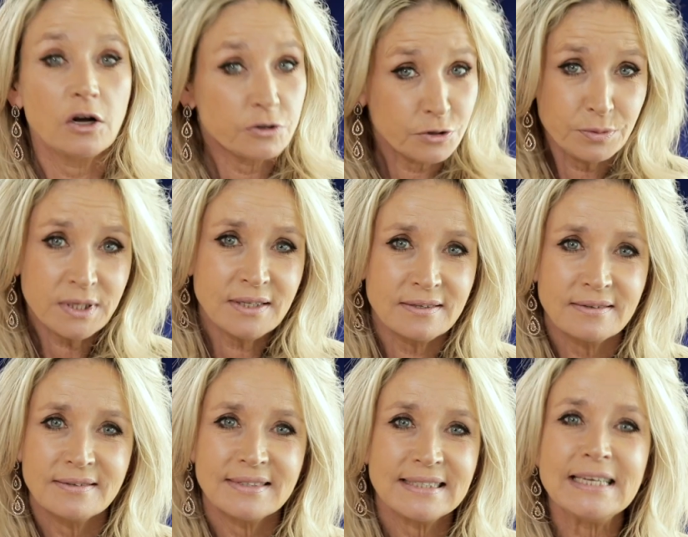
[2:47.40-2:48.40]
Ensuite,
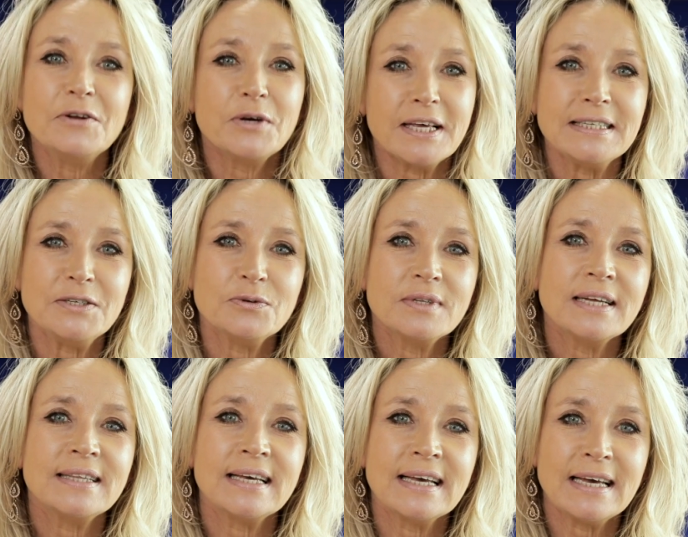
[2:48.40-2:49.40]
c'est l'occasion
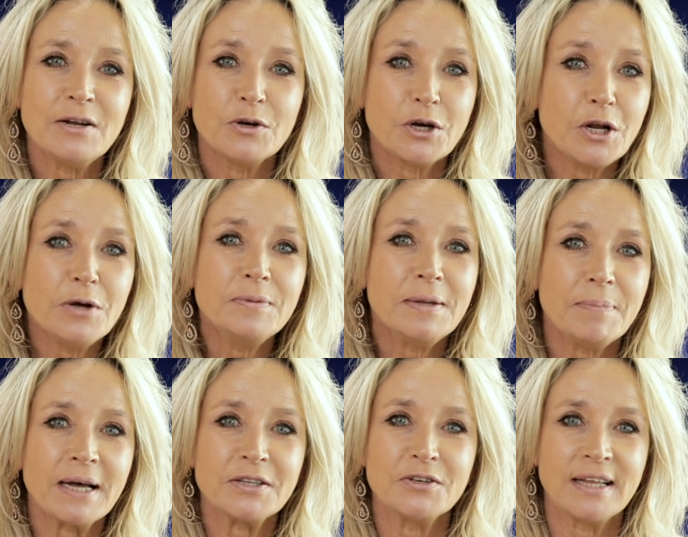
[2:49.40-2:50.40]
d'intégrer le club des
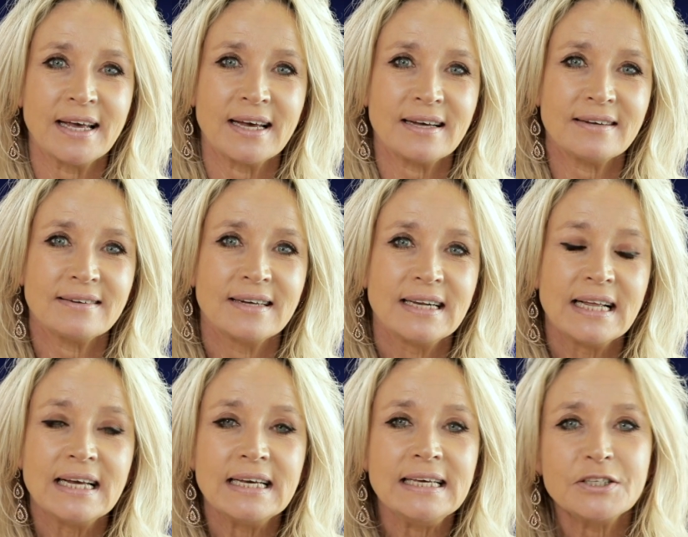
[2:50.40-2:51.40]
partenaires.
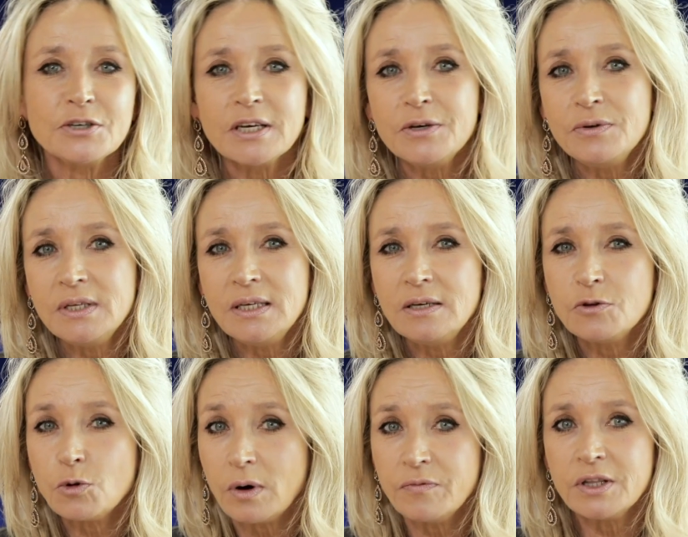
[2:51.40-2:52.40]
Il se réunit
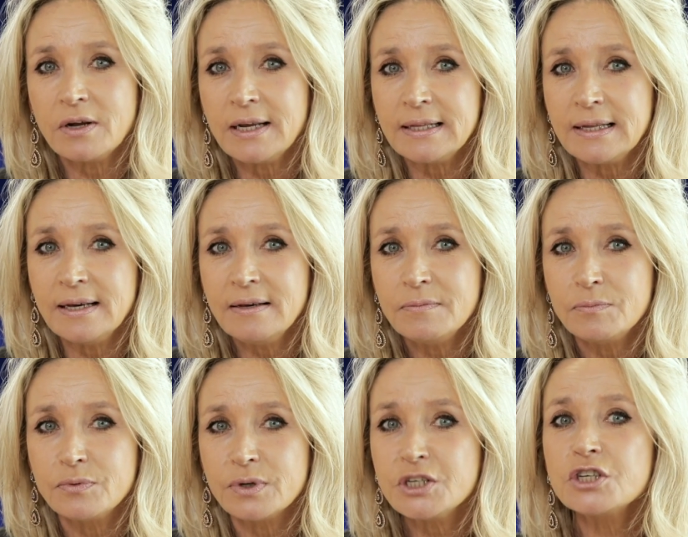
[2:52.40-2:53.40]
trois fois dans l'année
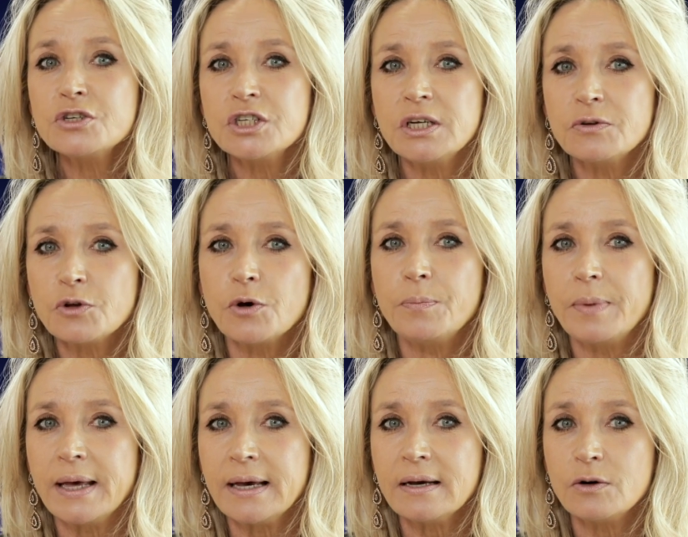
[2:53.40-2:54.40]
pour échanger entre
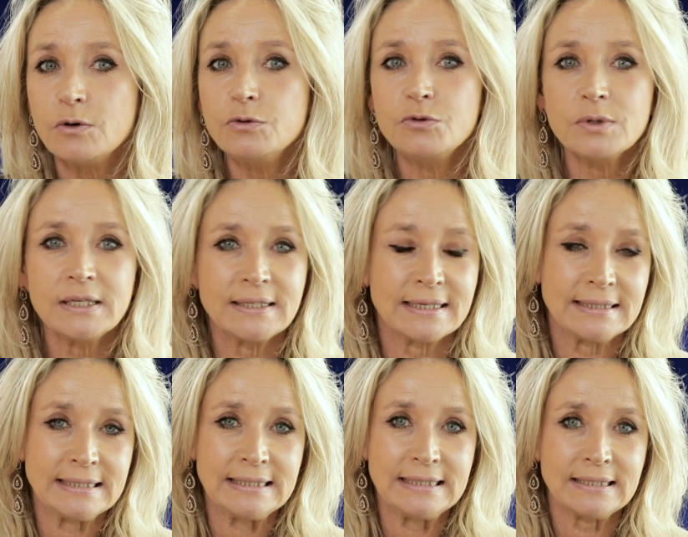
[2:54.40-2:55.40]
pairs autour des
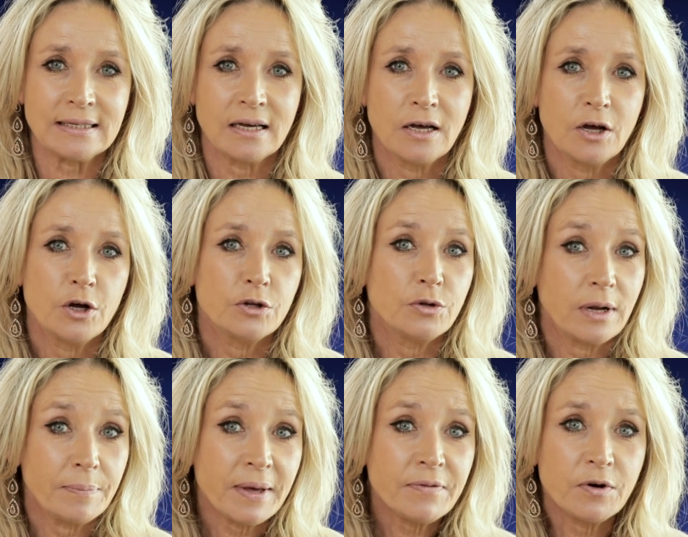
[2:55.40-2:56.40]
assises, de
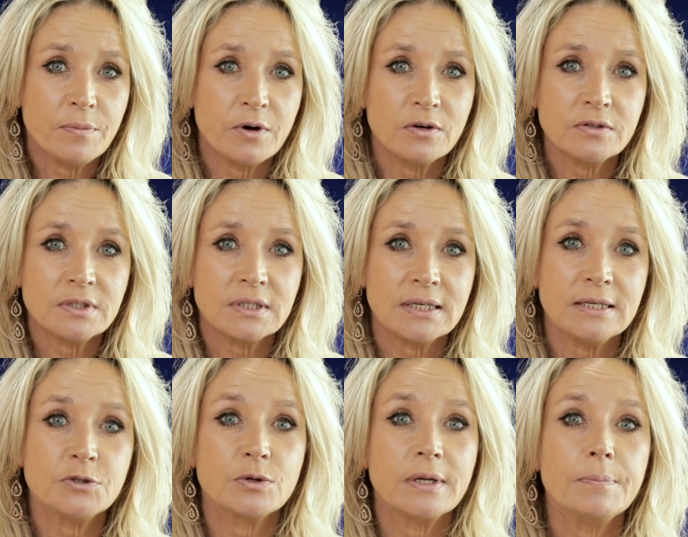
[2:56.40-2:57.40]
la performance et
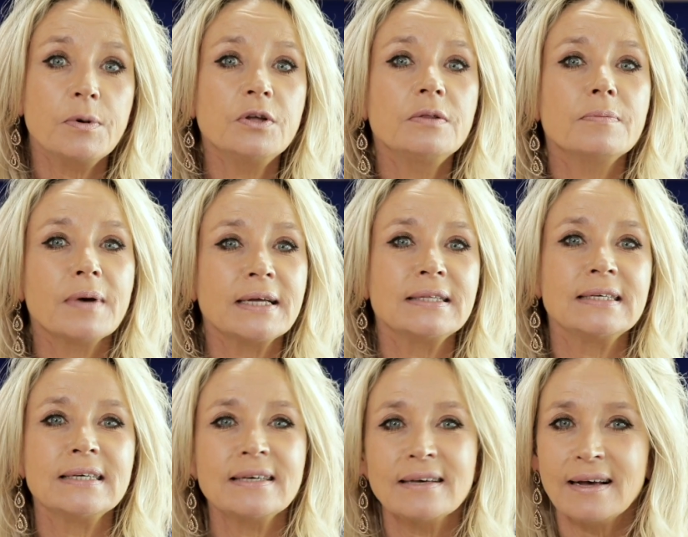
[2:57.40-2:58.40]
sur les bonnes
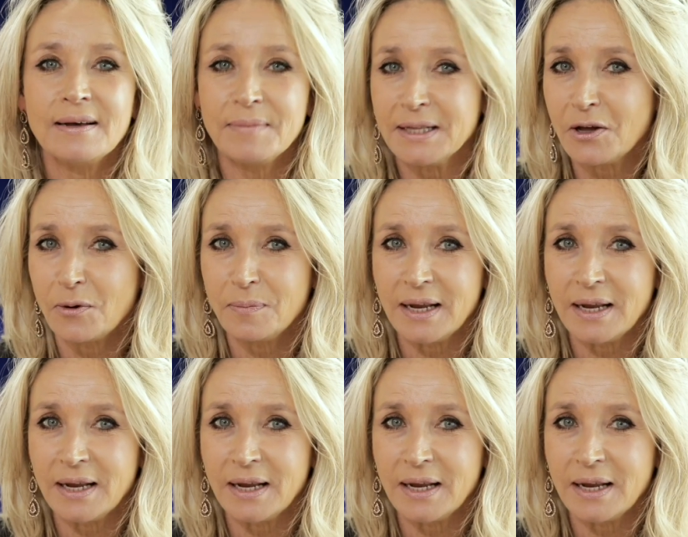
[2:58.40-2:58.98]
pratiques à mettre en